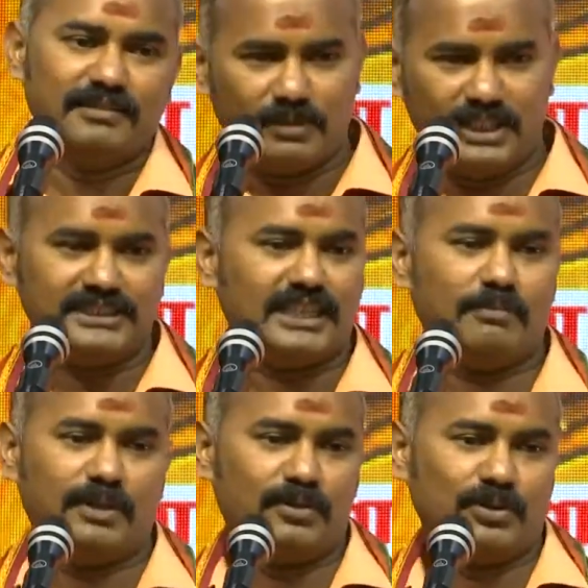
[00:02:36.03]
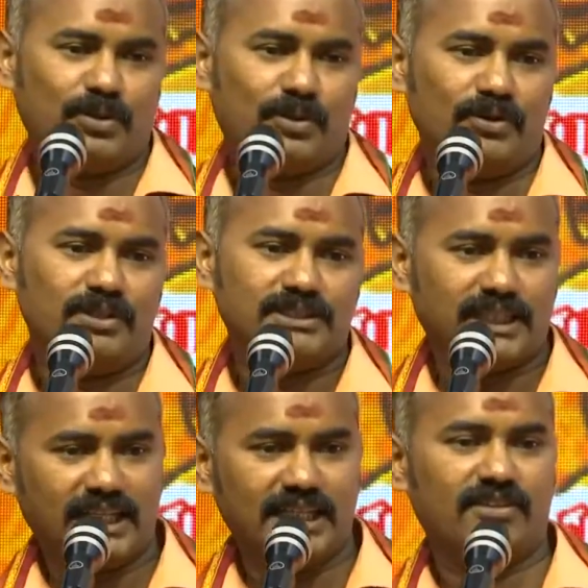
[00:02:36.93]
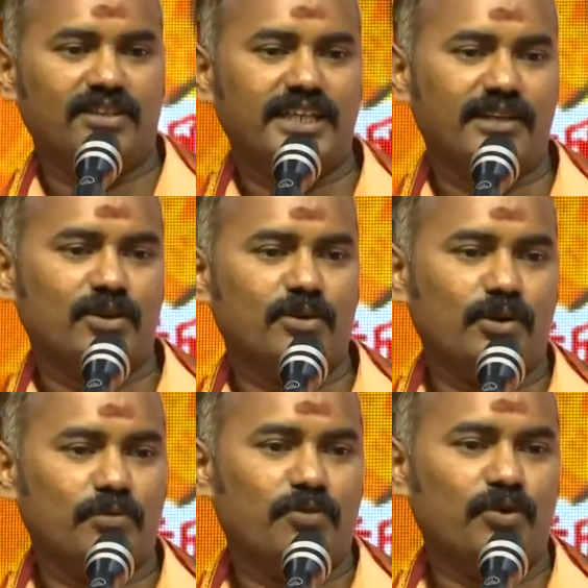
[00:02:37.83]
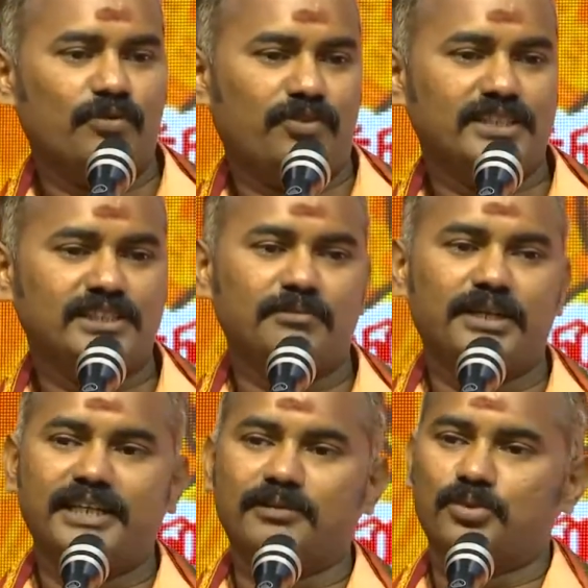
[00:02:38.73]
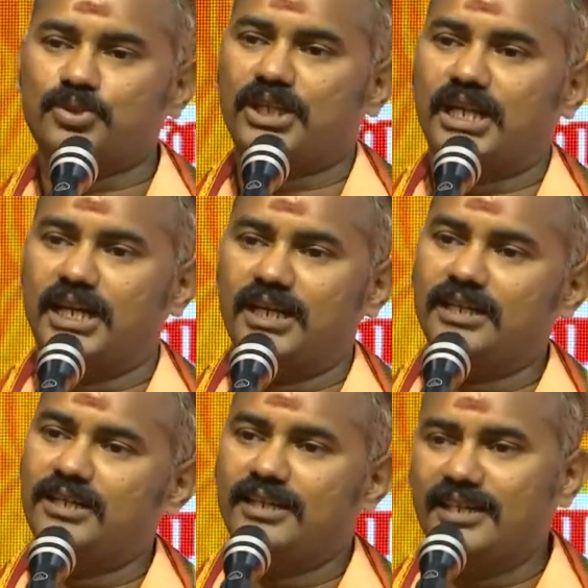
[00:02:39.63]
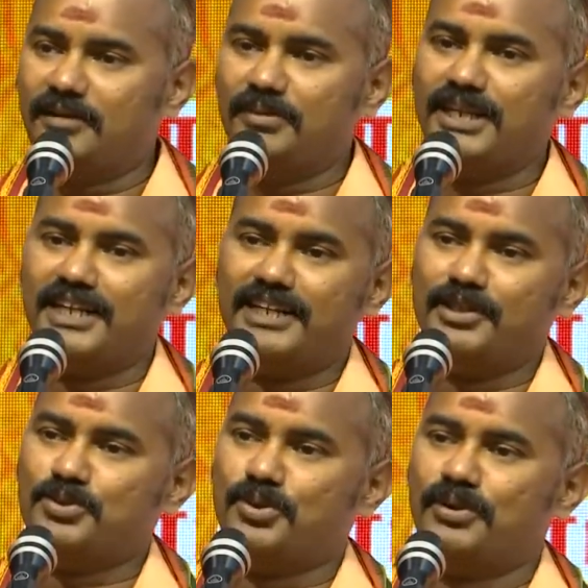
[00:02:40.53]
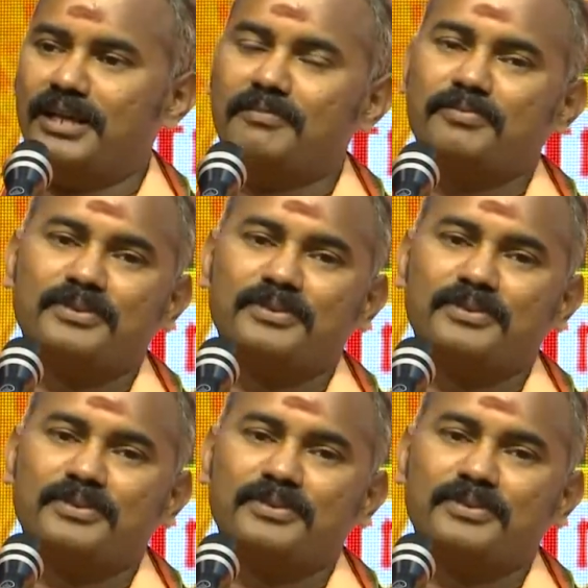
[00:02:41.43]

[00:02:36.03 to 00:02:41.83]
மதிய சாப்பாடு வந்துடும் சாயங்காலம் டீயோட ஒரு ஃபுல் ஃப்ளெஜ்டு மீட்டிங்கை முடிச்சிடலாம் அப்படின்னு அடிக்கடி சொல்லுவேன்